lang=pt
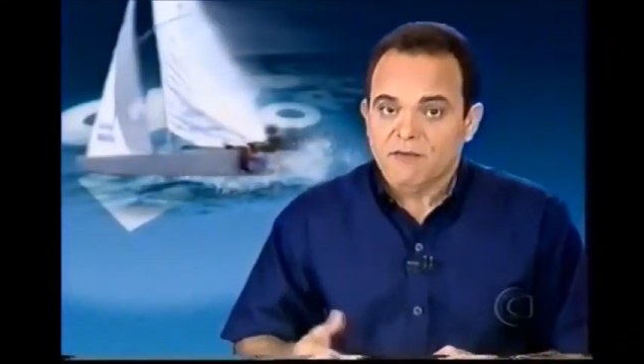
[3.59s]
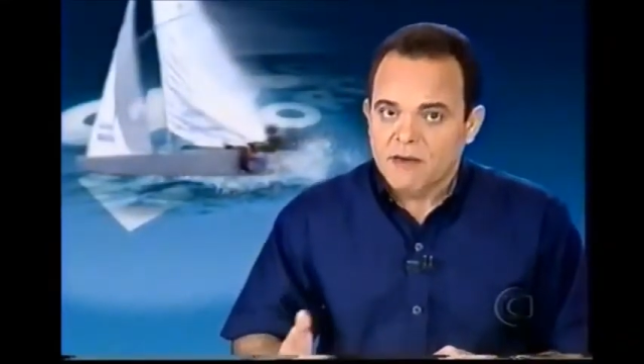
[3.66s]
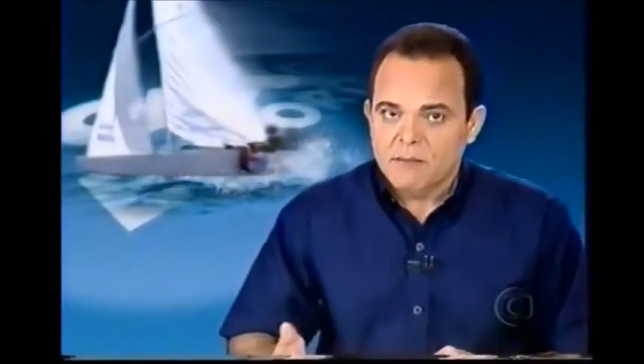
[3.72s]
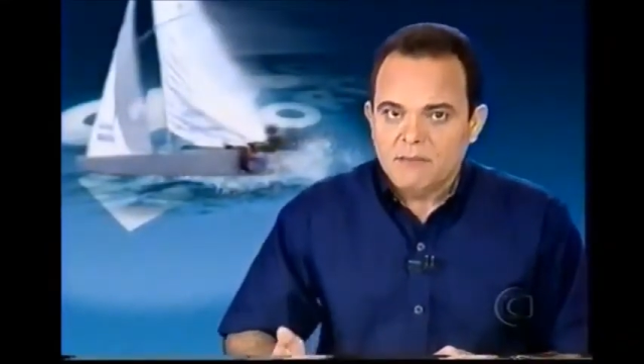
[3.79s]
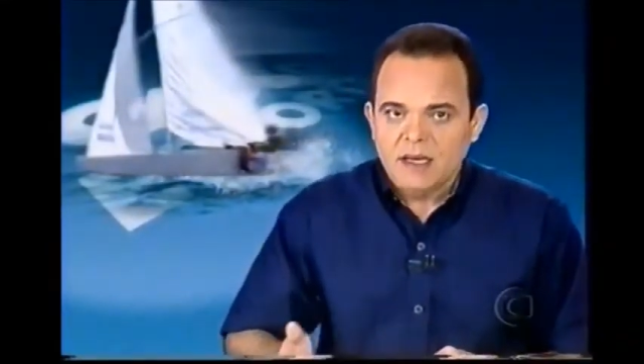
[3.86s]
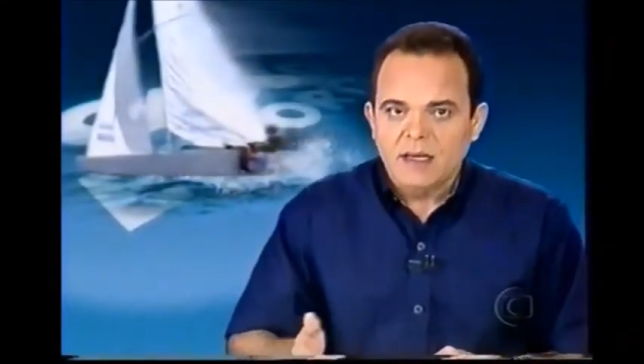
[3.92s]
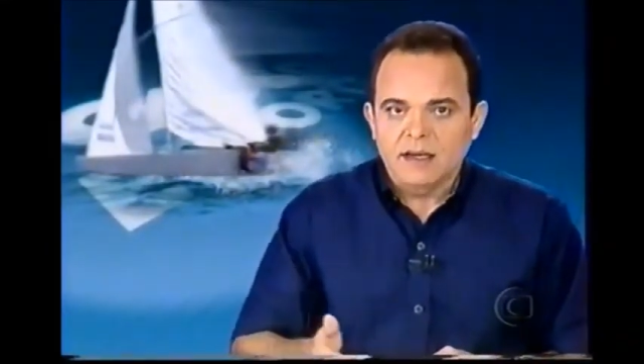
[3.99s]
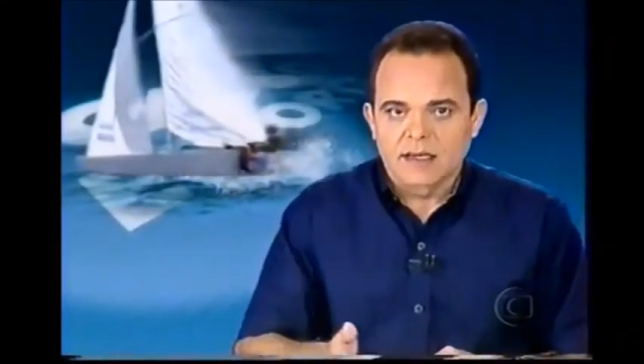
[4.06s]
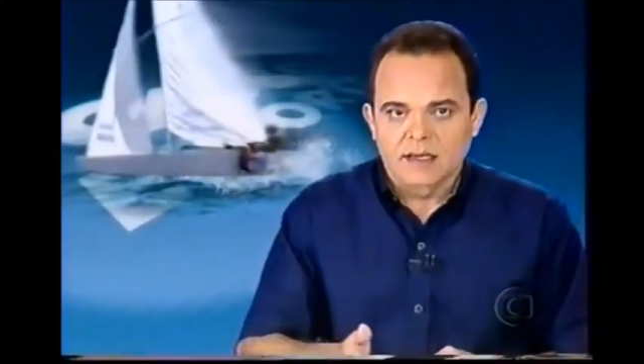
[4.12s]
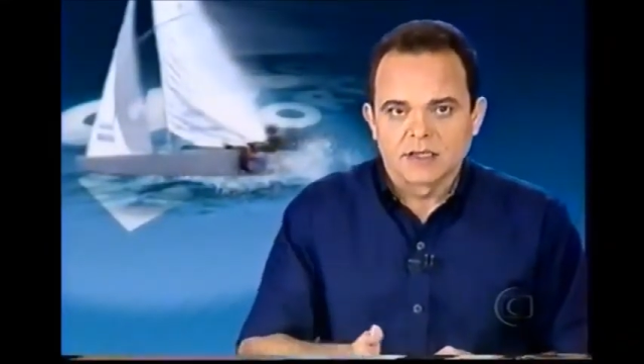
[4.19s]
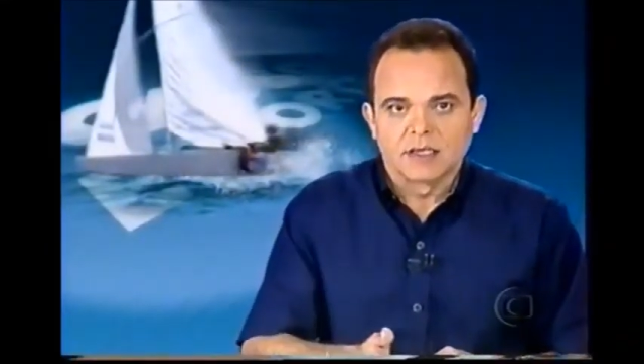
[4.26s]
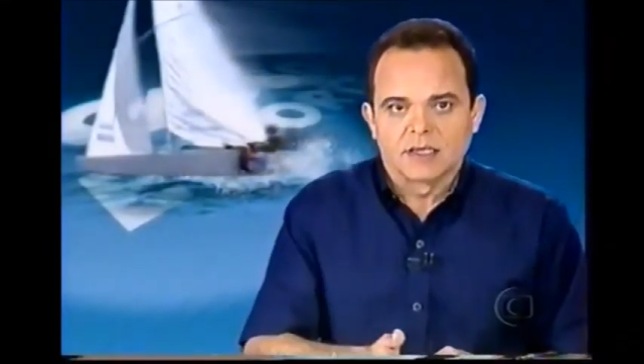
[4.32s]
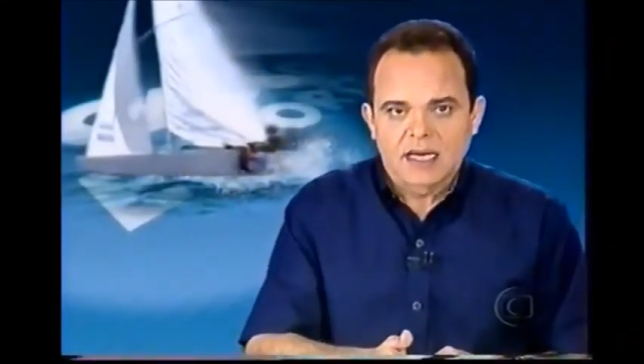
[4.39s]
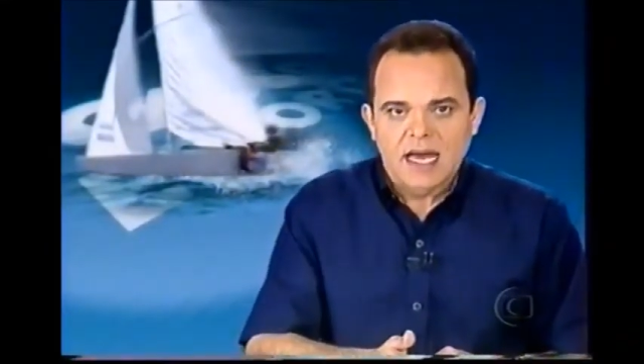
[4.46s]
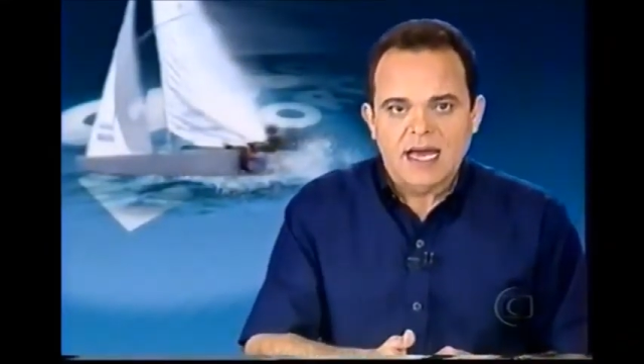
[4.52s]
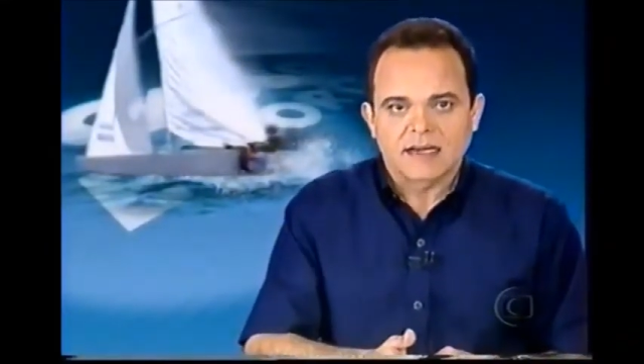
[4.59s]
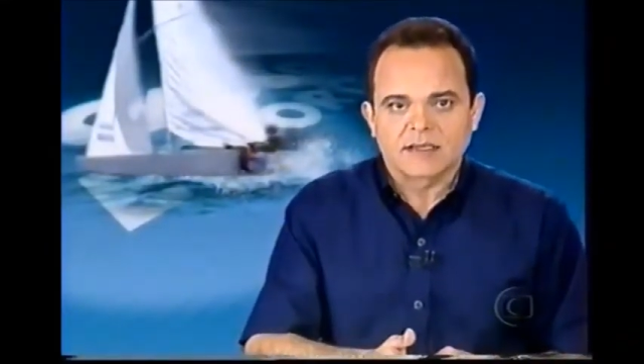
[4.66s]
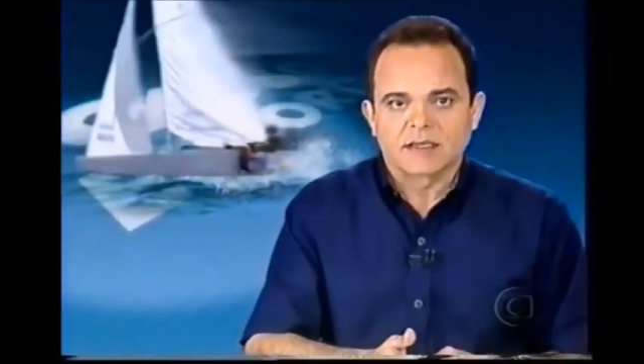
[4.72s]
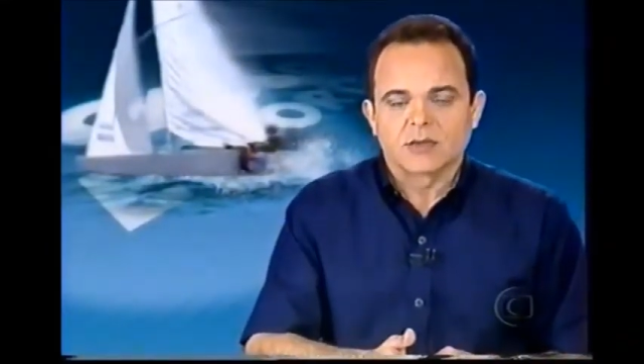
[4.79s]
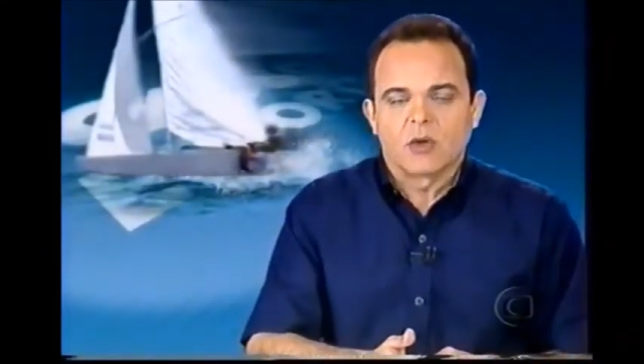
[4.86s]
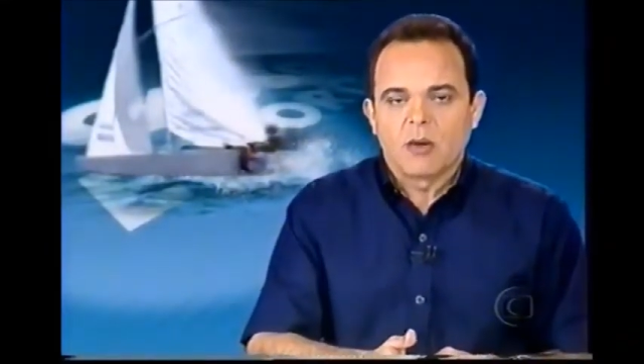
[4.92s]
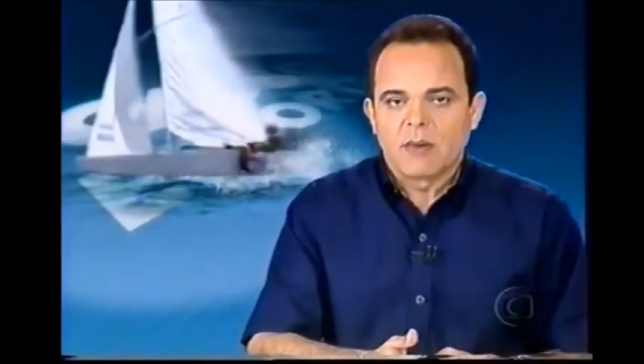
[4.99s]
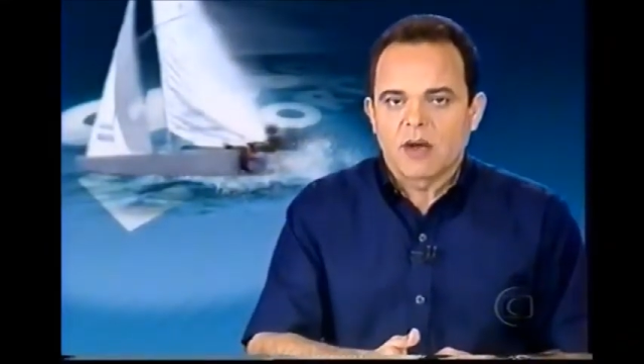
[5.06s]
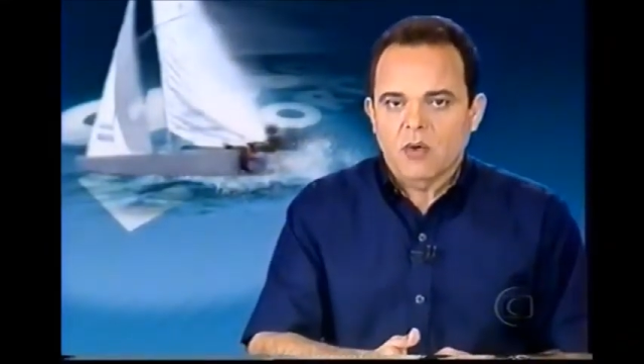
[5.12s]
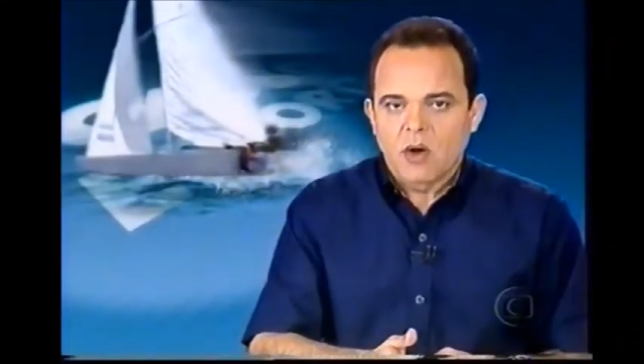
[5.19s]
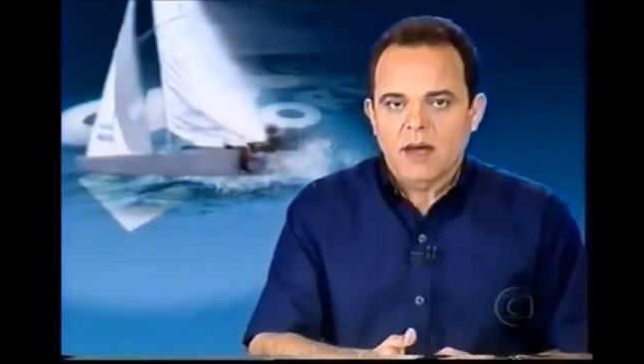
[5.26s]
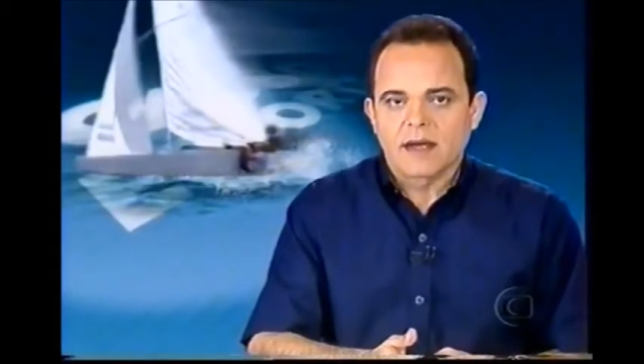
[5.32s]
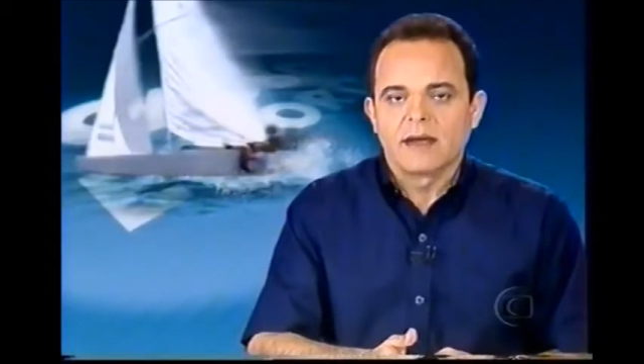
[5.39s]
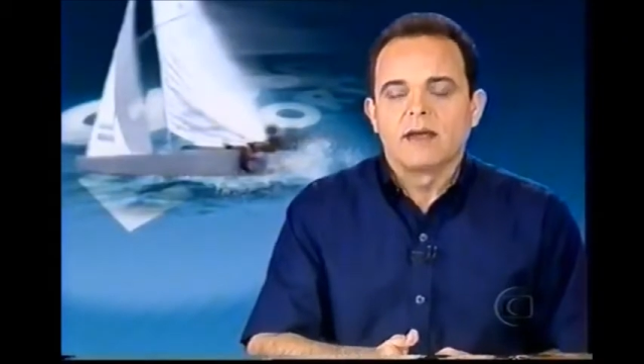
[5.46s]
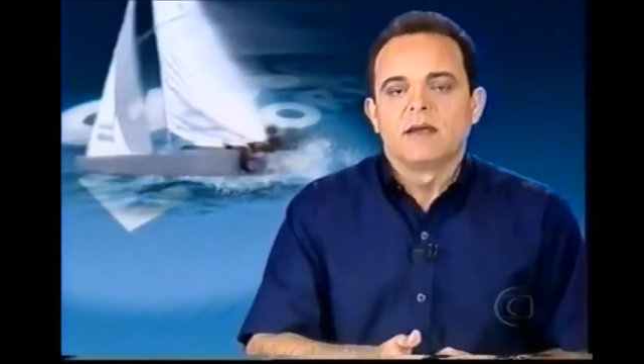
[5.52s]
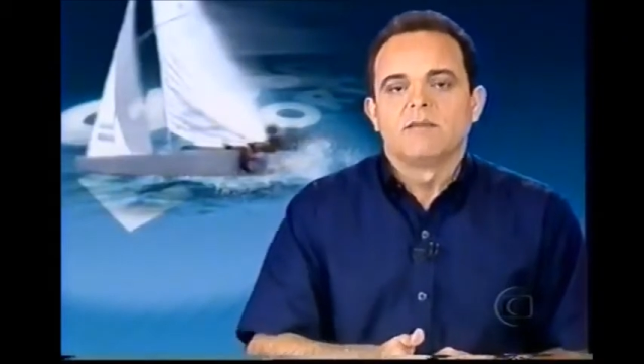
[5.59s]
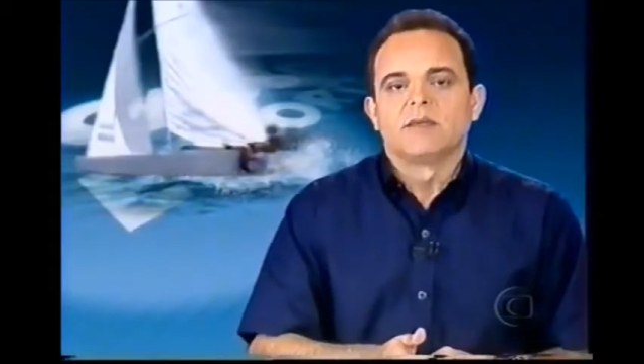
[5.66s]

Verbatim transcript: a família de Lars toma agora